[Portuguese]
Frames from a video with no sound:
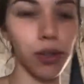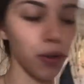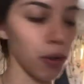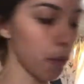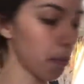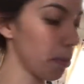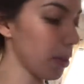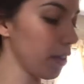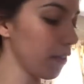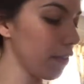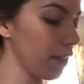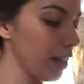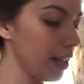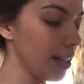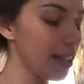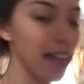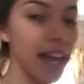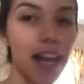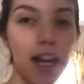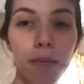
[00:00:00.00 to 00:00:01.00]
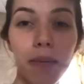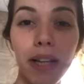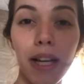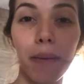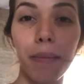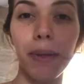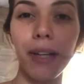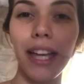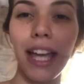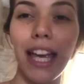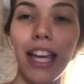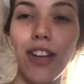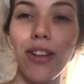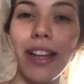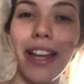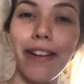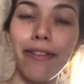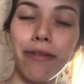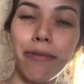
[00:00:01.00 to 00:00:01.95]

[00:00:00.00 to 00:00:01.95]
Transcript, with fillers: Eu preferi térmica porque aí eu levo